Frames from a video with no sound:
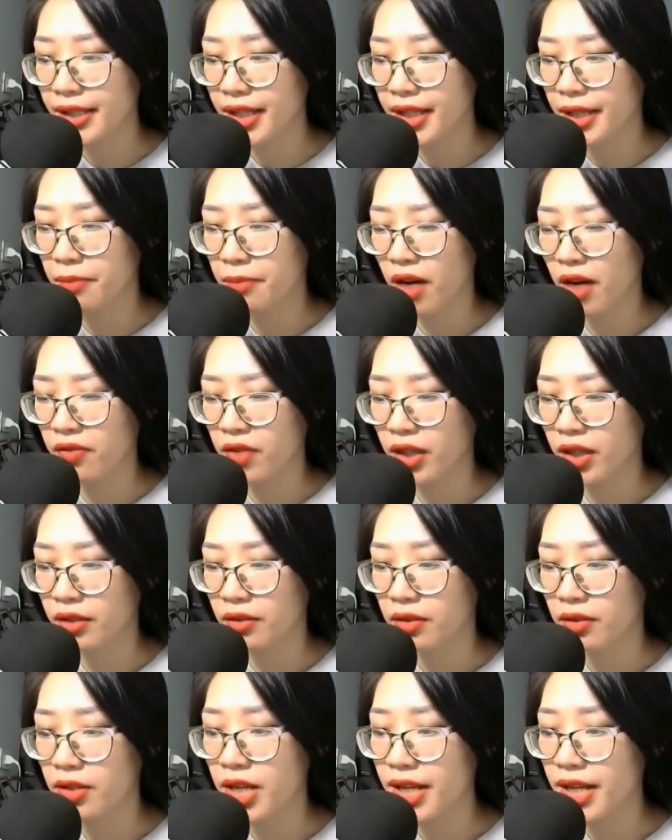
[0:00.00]
kiện bảo vật
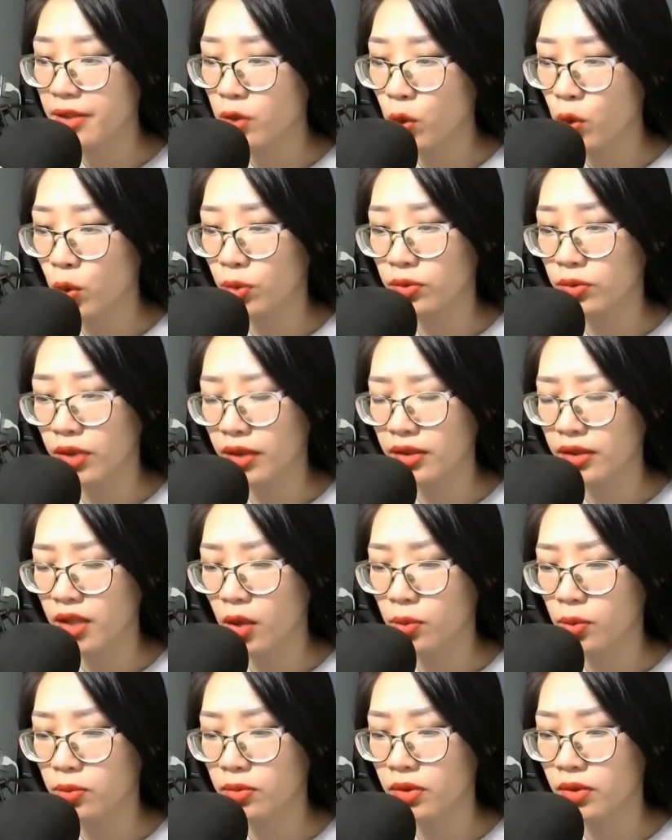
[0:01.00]
điên cuồng tấn
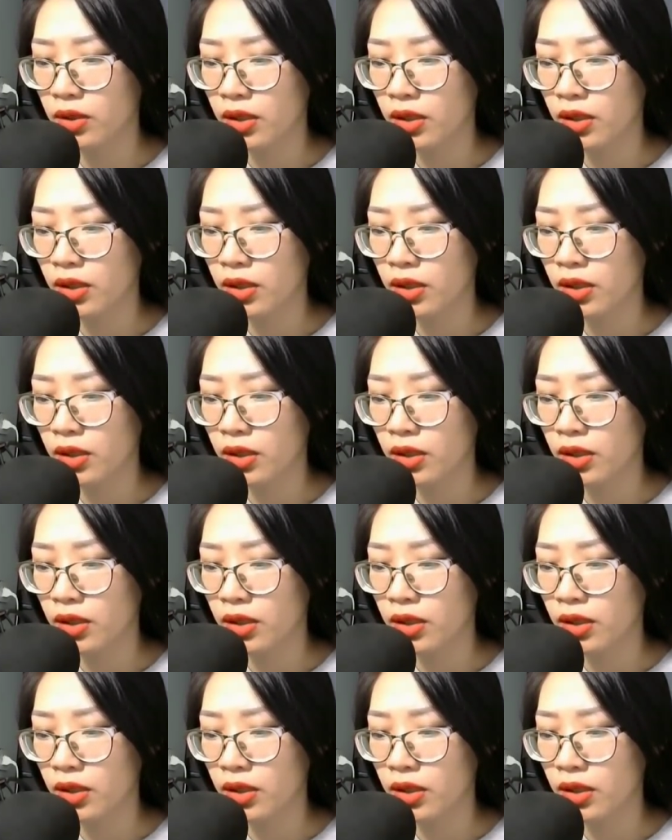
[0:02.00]
công.